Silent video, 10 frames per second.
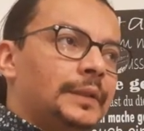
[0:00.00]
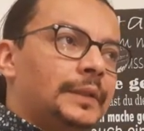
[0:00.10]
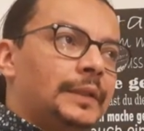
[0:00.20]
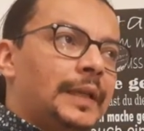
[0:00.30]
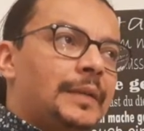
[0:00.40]

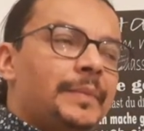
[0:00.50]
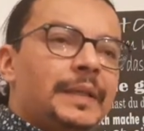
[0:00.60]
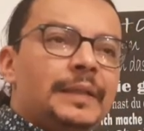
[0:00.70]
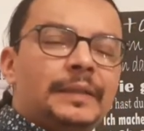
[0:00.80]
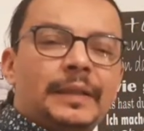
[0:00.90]

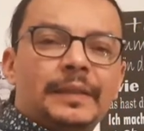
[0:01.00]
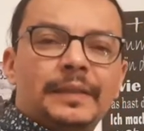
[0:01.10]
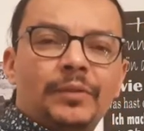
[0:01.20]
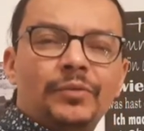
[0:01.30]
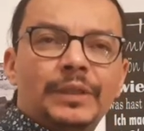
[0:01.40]
لارمي تاع
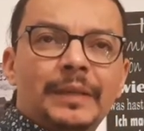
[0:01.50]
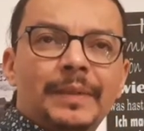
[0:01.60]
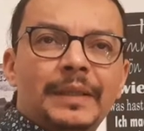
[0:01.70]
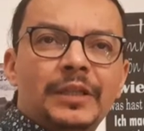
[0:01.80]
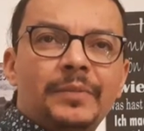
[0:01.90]
السعوديه ما
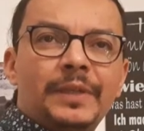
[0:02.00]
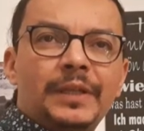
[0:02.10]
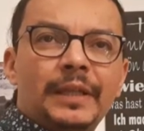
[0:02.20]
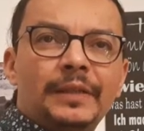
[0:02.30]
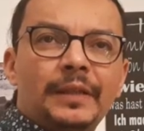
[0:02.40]
تنجمش
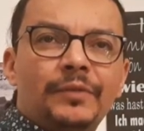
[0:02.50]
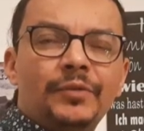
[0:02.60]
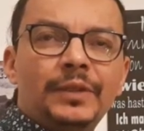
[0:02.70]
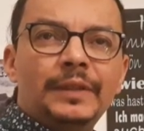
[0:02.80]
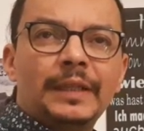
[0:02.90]

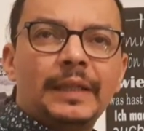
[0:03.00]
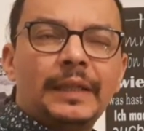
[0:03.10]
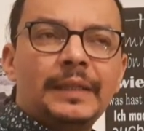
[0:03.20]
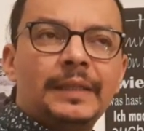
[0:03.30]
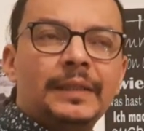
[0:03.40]
انترفوني داك
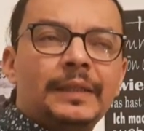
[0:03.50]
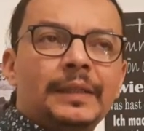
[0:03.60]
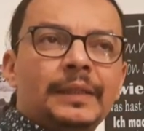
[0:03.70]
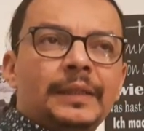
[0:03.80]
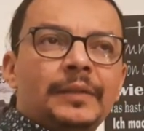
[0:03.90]
القيس
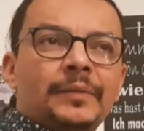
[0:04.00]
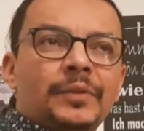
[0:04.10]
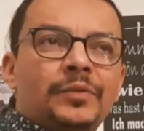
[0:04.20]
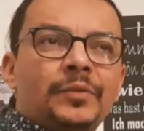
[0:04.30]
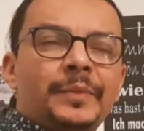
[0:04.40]

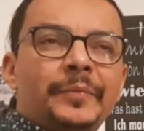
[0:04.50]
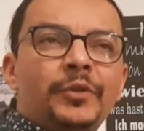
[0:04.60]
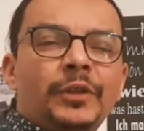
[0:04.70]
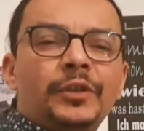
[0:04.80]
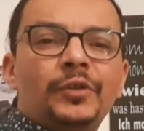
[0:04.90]
باسكو
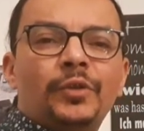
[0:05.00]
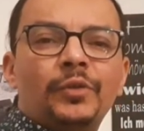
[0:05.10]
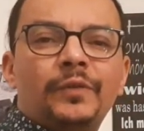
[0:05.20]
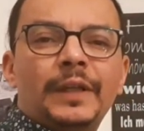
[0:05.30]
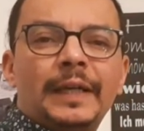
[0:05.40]
ممنوع
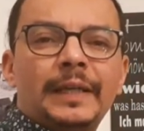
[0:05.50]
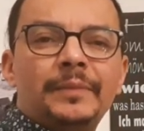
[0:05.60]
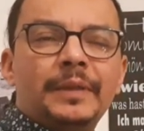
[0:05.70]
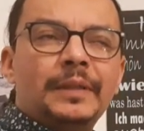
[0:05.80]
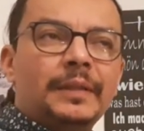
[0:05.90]
يدخلوا في
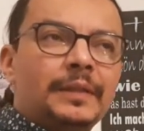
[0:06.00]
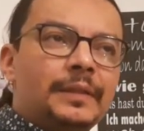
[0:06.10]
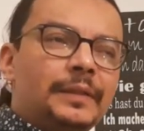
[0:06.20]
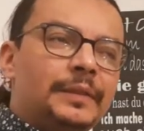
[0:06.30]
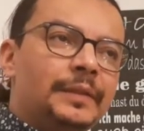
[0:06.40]
الحرم
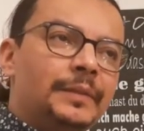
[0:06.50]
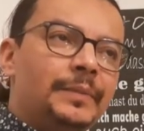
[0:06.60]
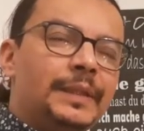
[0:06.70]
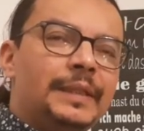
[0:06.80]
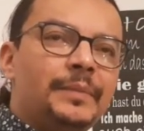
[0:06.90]

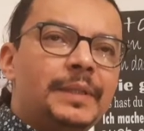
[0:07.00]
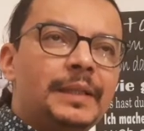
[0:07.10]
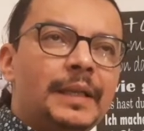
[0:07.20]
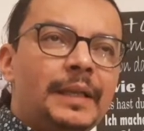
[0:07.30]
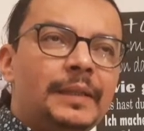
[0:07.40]
المكي
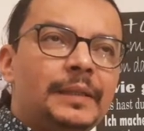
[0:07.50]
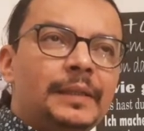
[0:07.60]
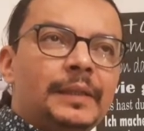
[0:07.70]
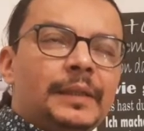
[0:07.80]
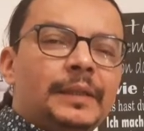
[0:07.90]
بالسلاح
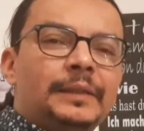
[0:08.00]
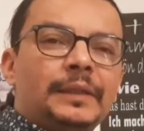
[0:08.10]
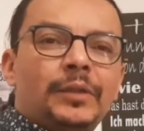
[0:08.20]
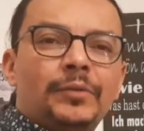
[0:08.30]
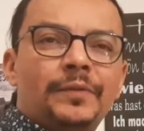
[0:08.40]
حتى
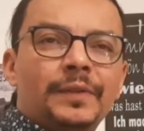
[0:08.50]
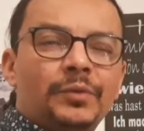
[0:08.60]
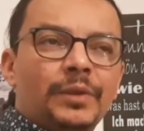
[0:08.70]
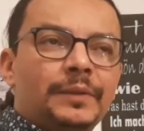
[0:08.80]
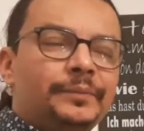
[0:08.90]
عطاوهم
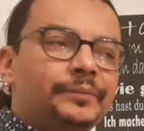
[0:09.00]
فتوى